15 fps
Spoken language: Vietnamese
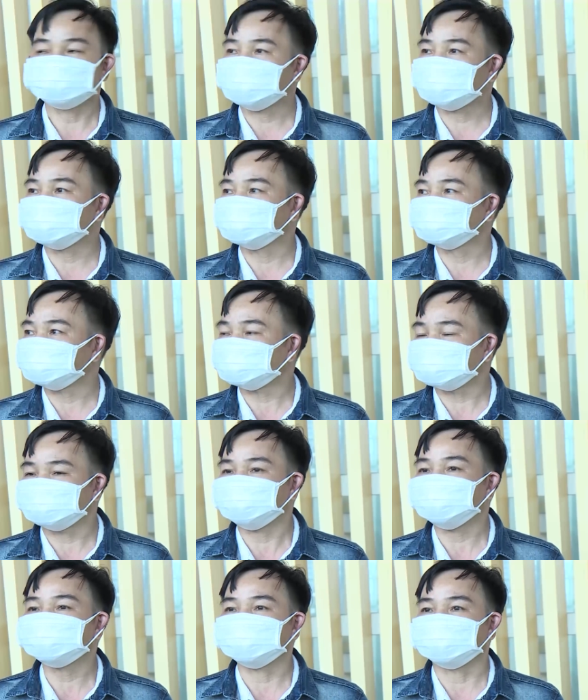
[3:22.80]
Gia đình rất
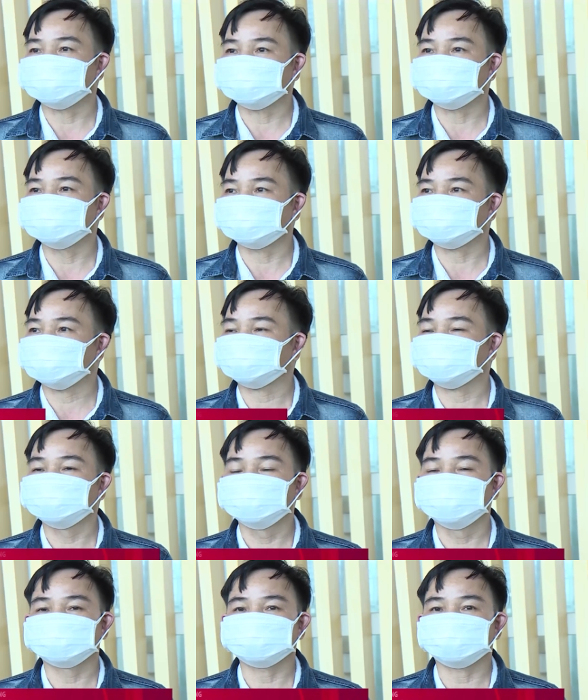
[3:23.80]
là phấn khởi là được về
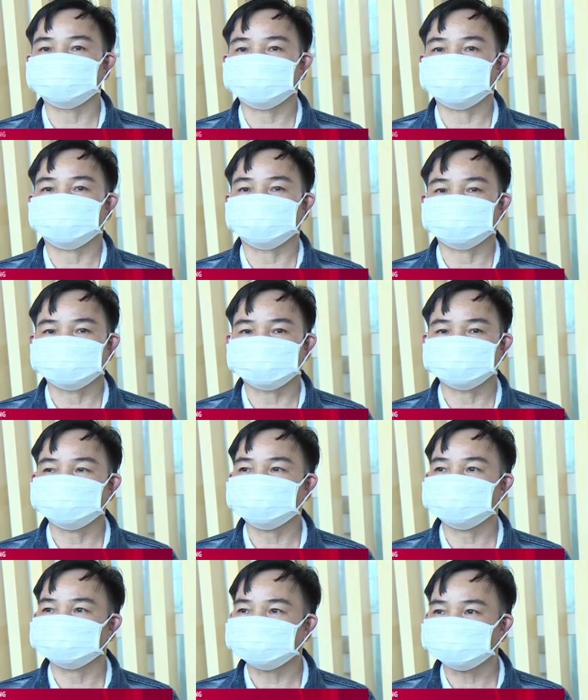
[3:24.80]
quê hương rồi, là thật
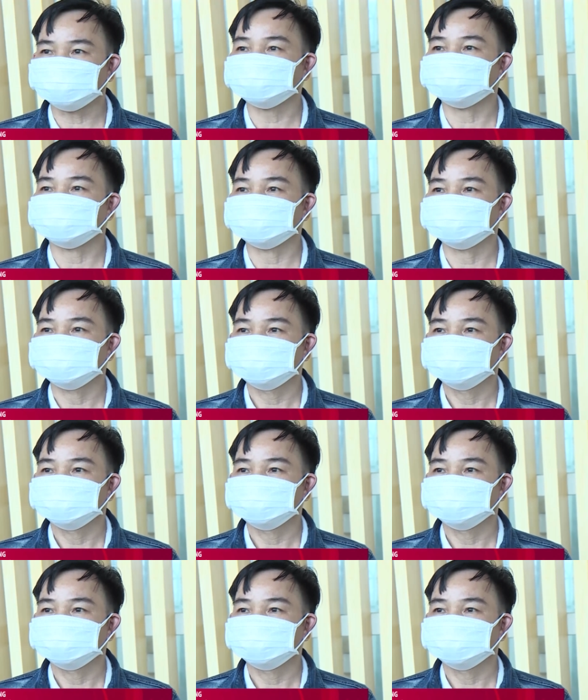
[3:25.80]
nói là rất phấn khởi.